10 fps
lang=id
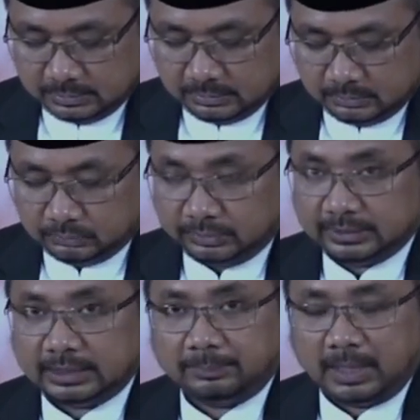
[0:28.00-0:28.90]
Untuk
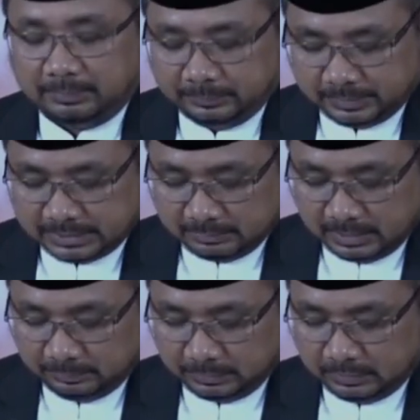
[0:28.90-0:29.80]
kita pahami
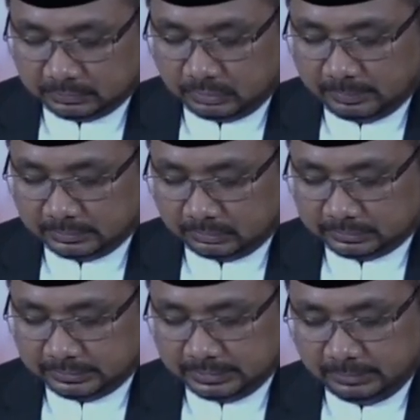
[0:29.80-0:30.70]
bersama bahwa dua
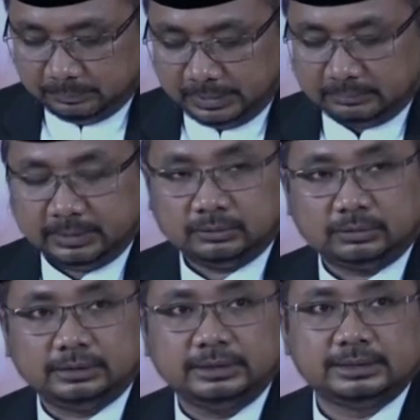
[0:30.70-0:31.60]
metode ini, baik
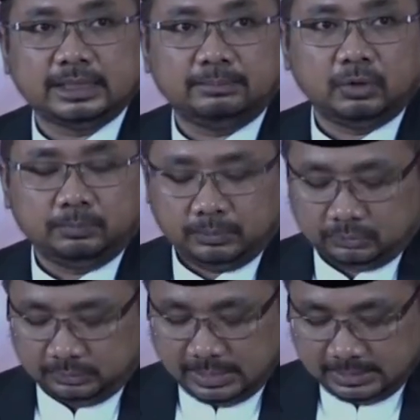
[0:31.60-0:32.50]
metode hisap maupun
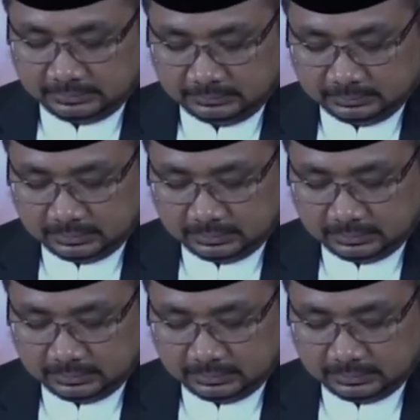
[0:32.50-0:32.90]
rukyat,